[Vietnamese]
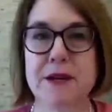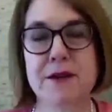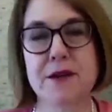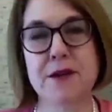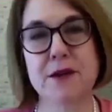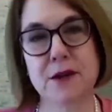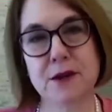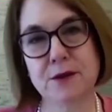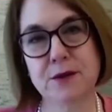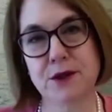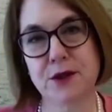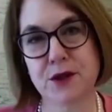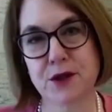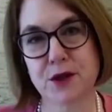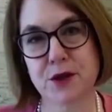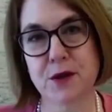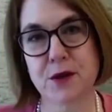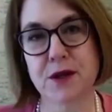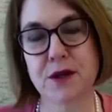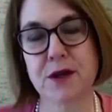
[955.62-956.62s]
trọng trao
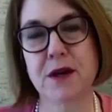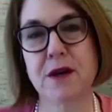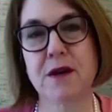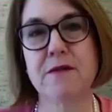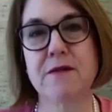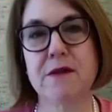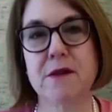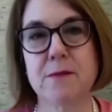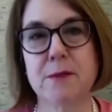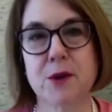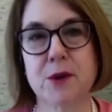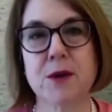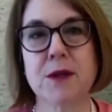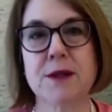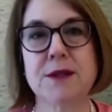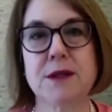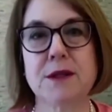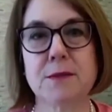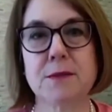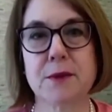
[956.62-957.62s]
giải tôn vinh đặc biệt
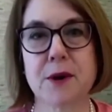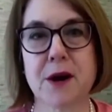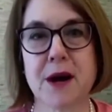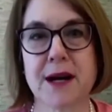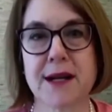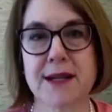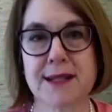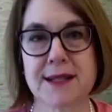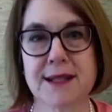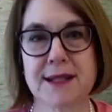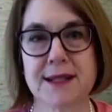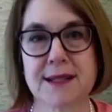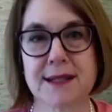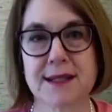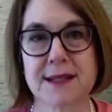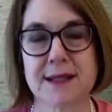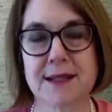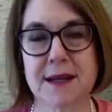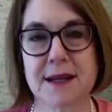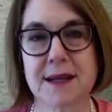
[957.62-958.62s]
cho các nhà báo
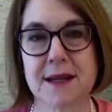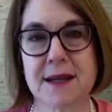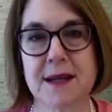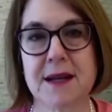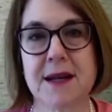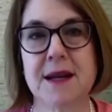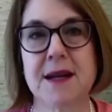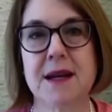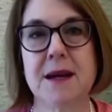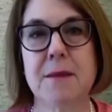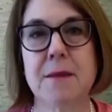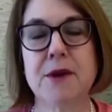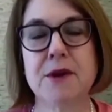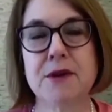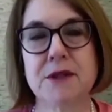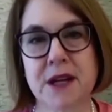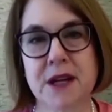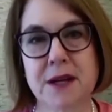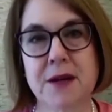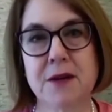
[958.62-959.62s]
Ukraine vì
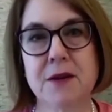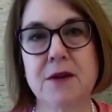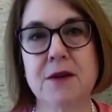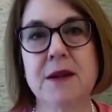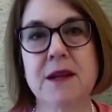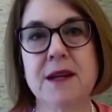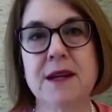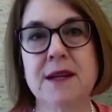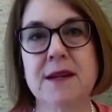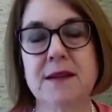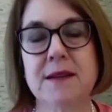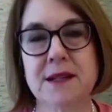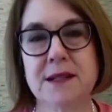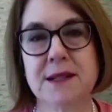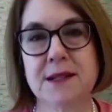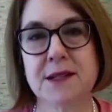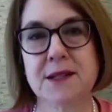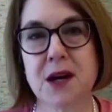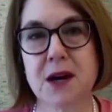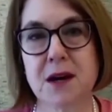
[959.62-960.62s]
lòng dũng cảm,
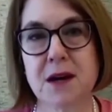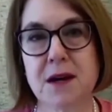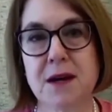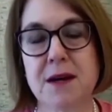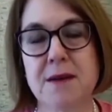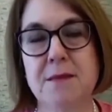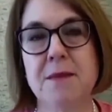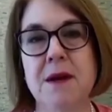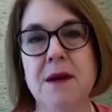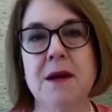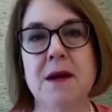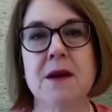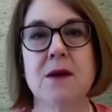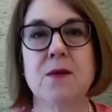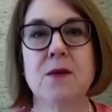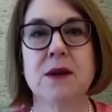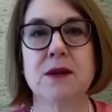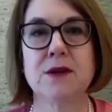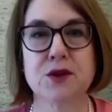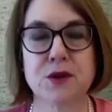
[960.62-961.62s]
sự bền và
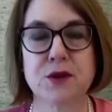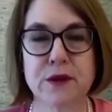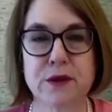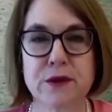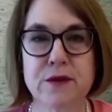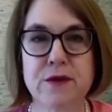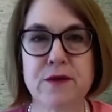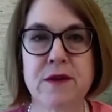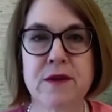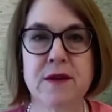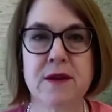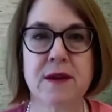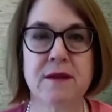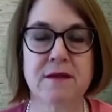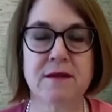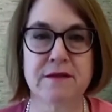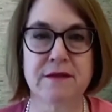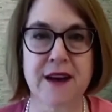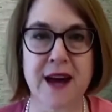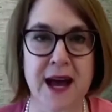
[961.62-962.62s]
cam kết đưa tin trung
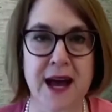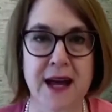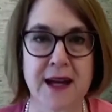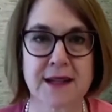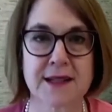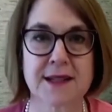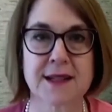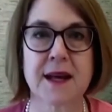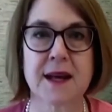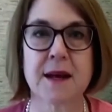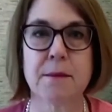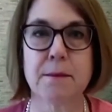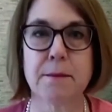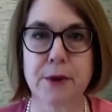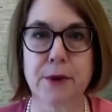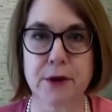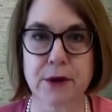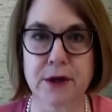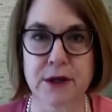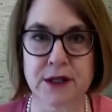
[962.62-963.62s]
thực về tình hình
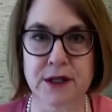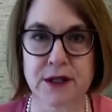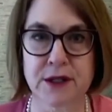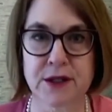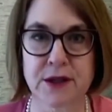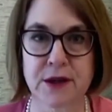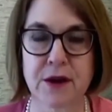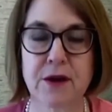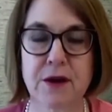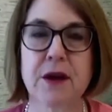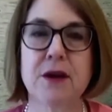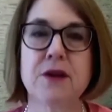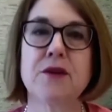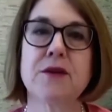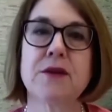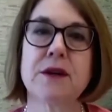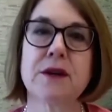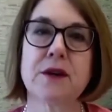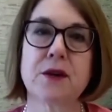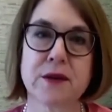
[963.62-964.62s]
chiến sự ở nước
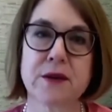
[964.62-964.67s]
này.